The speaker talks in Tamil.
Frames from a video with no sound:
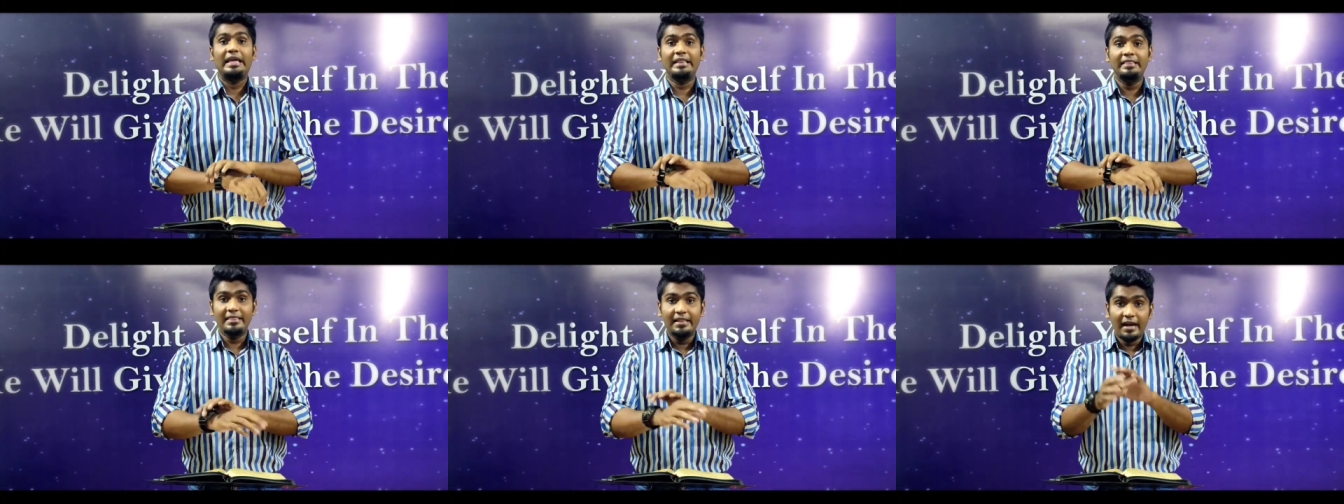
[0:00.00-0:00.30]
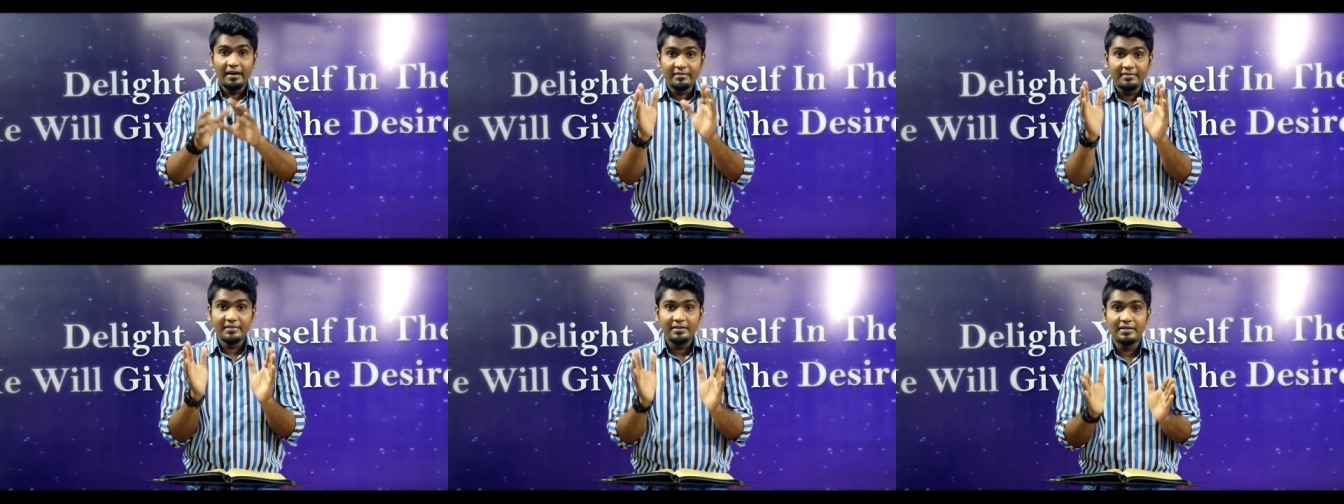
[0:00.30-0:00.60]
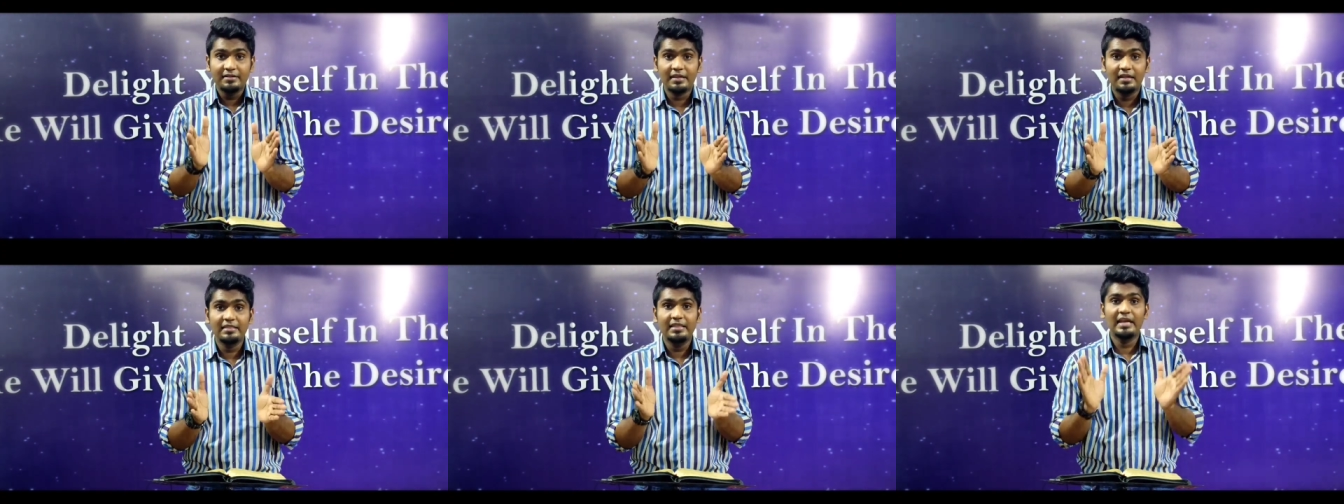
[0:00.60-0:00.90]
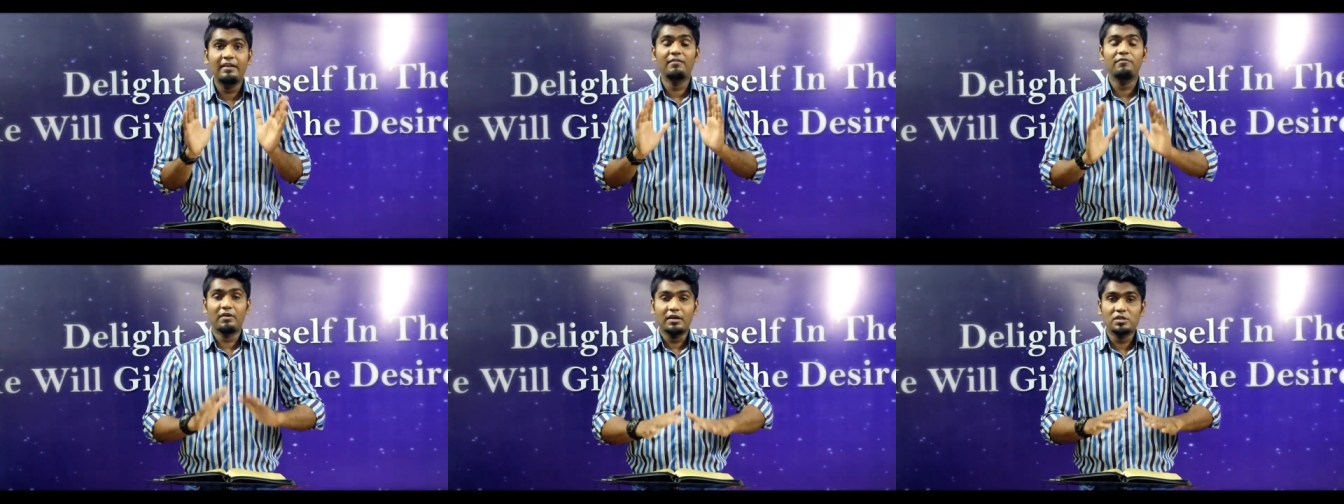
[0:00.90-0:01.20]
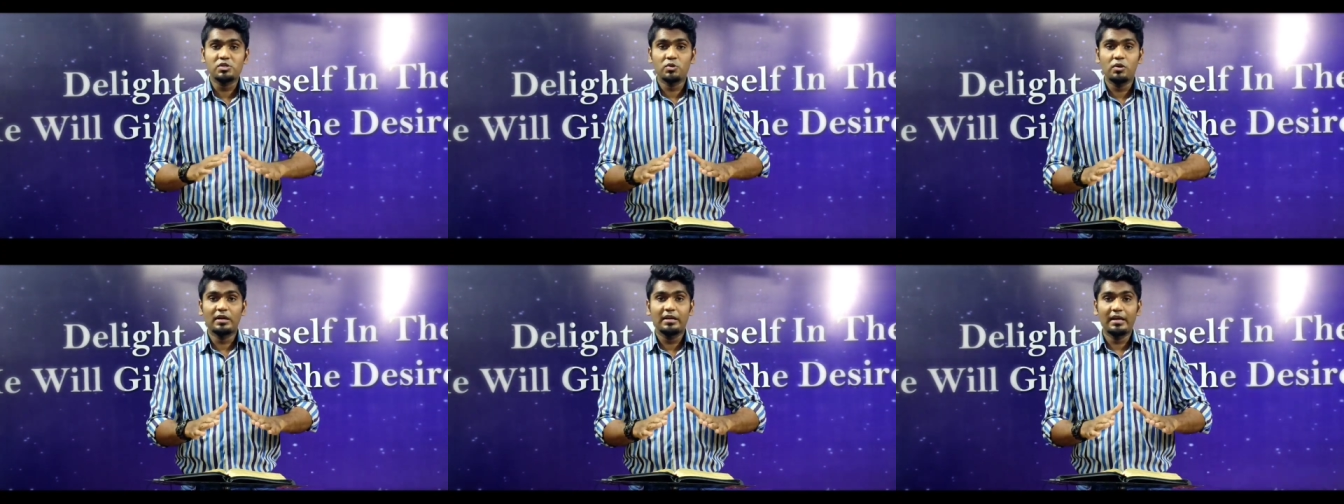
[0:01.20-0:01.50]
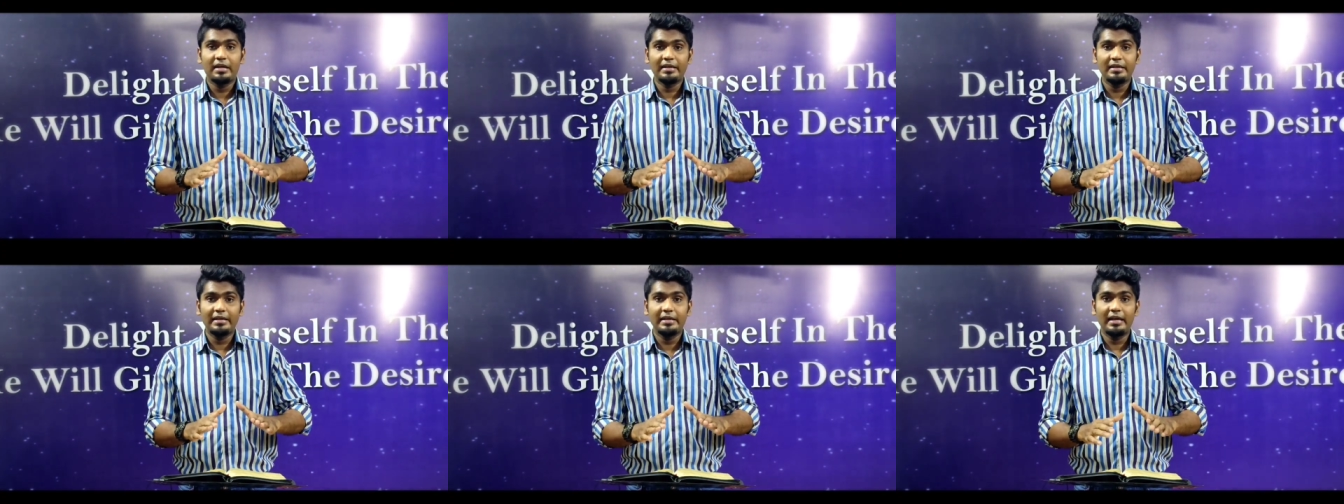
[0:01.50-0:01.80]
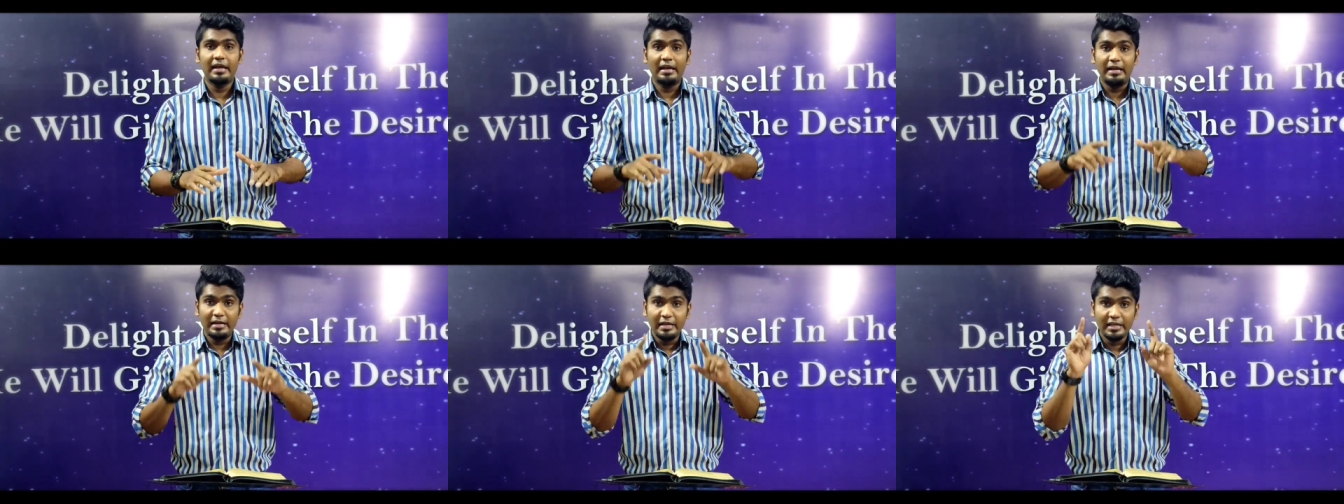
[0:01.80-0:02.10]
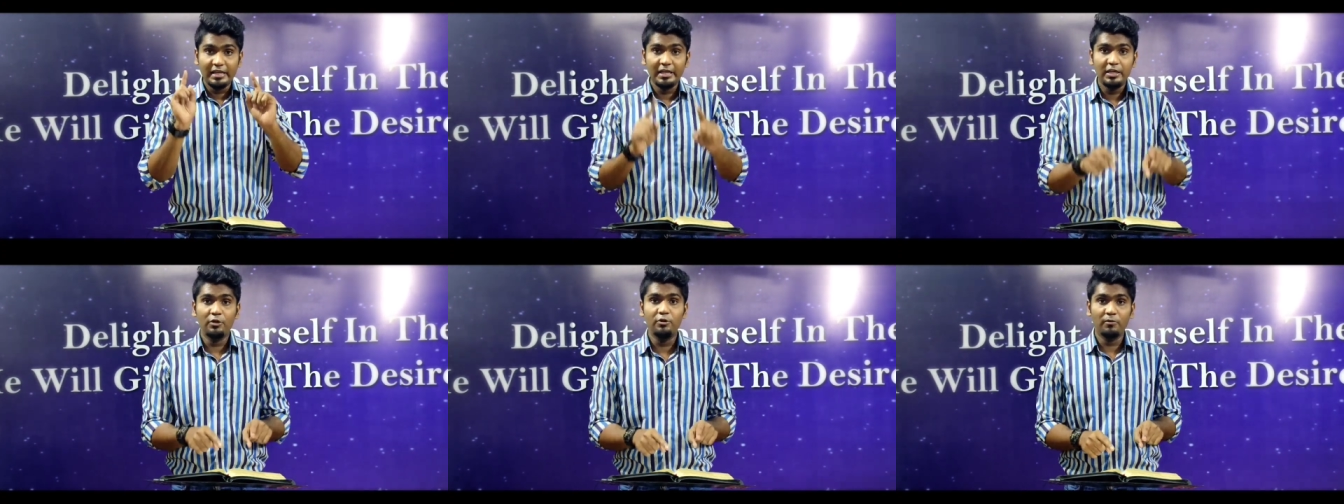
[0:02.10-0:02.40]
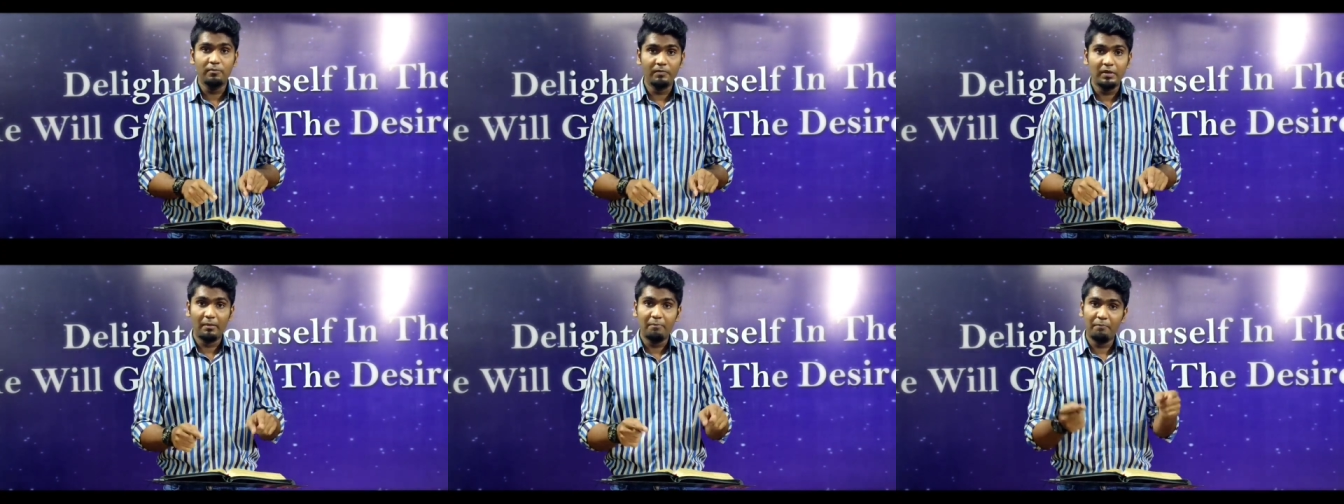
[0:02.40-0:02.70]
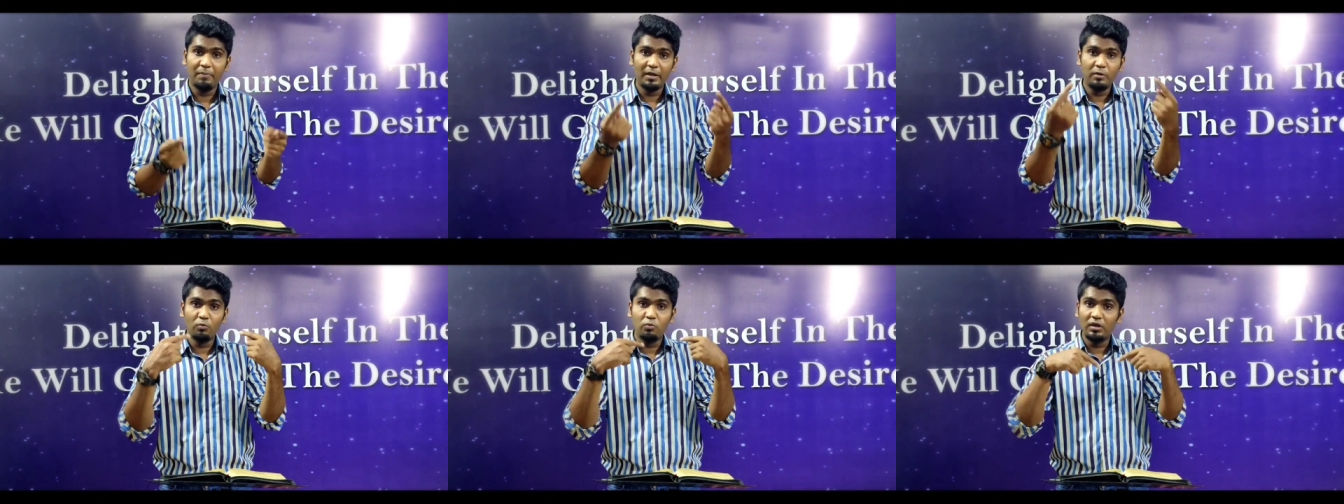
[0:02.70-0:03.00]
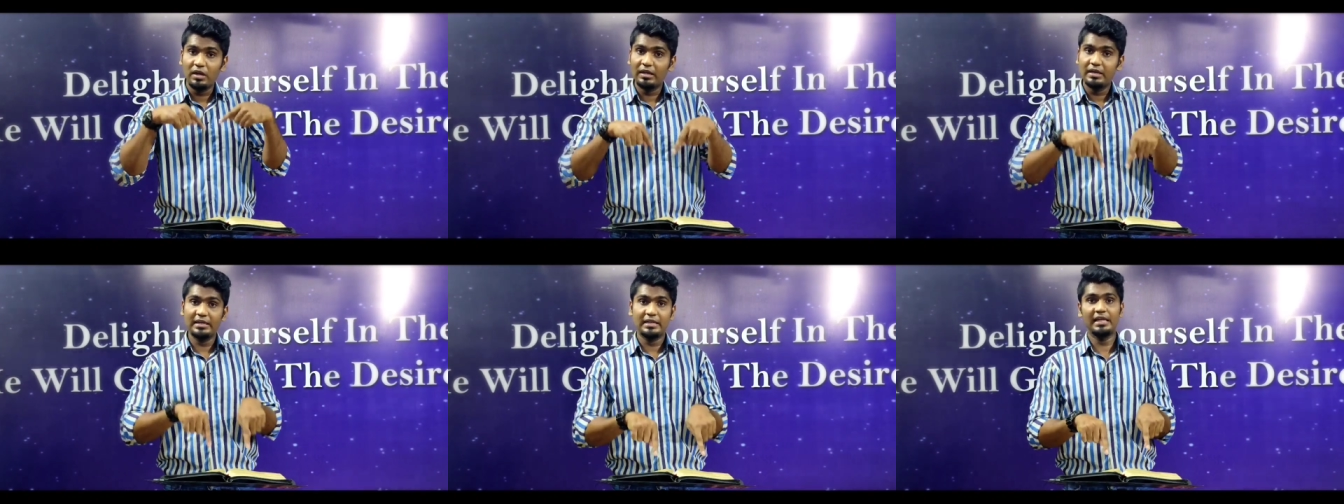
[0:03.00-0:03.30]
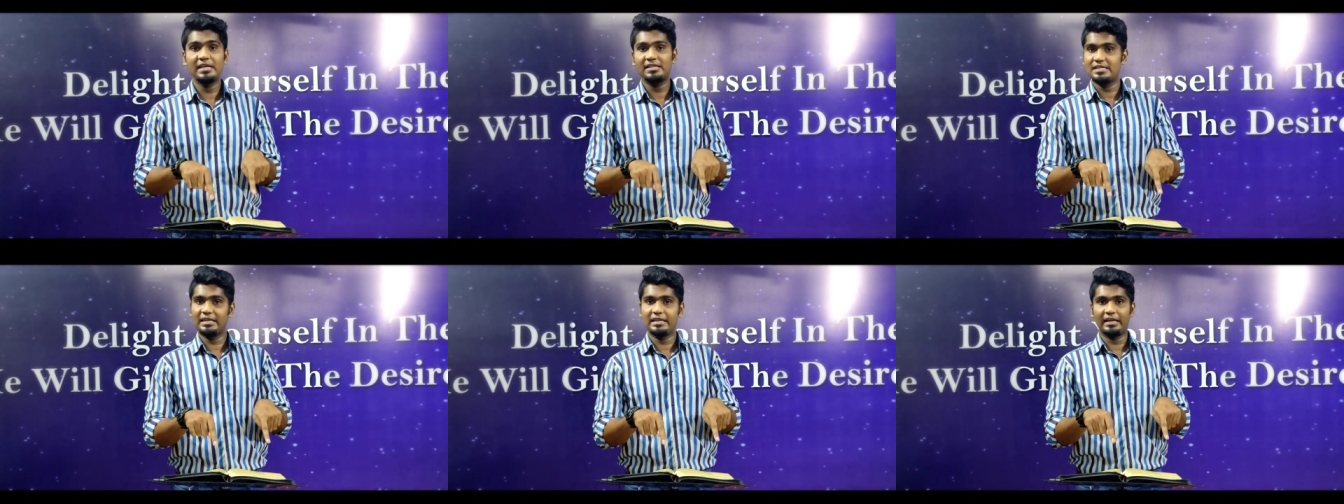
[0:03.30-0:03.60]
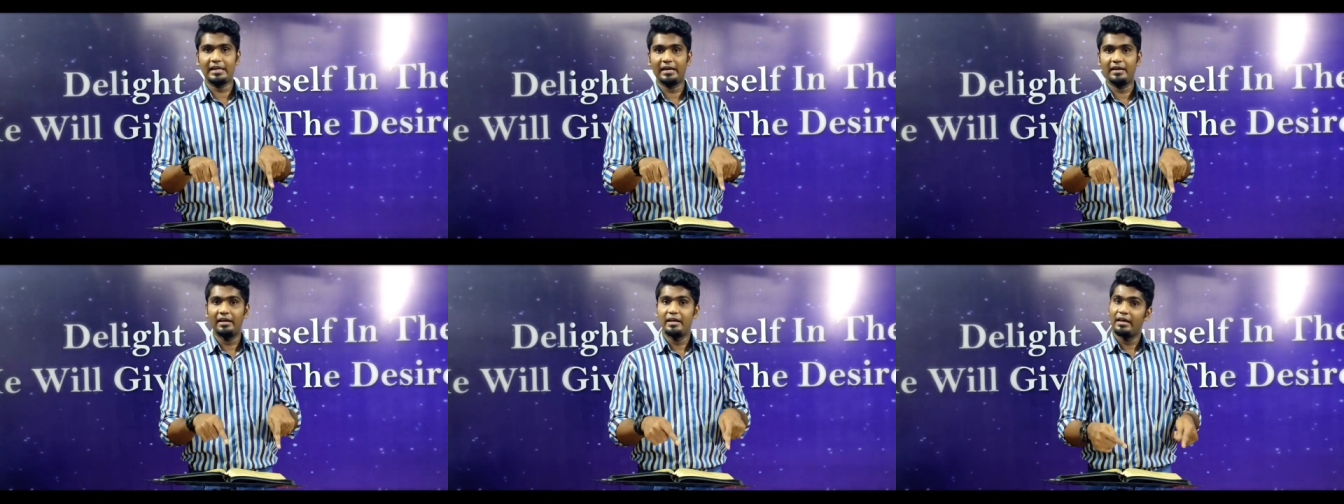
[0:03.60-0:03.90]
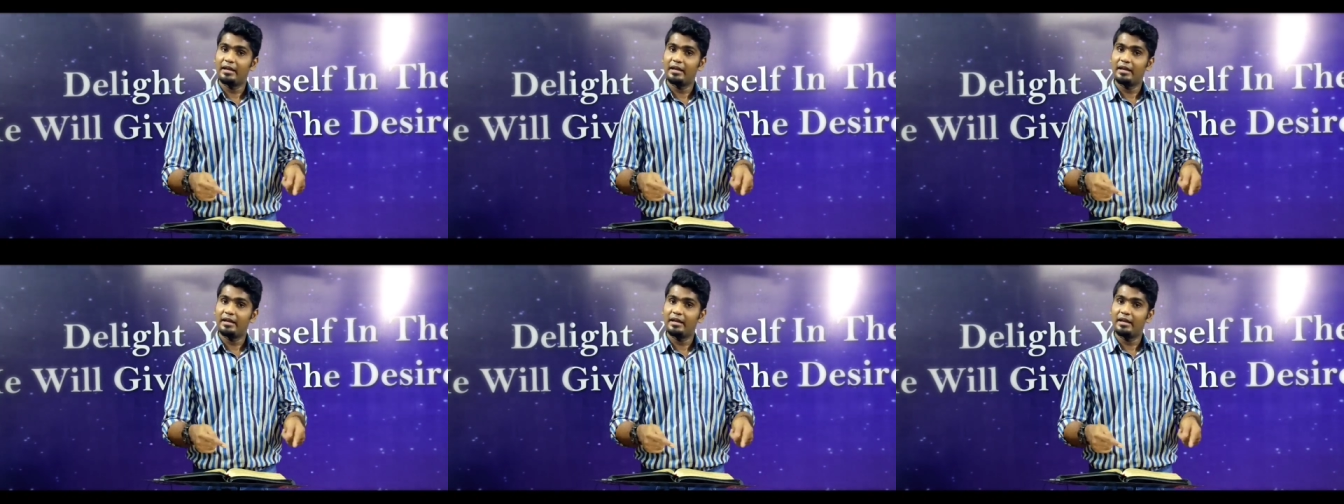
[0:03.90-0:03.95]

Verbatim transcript: இந்த இடத்துக்கு தான் தேவன் வர சொல்கிறாரு நீயும் எப்படி உன்னை நீ நேசிக்கிற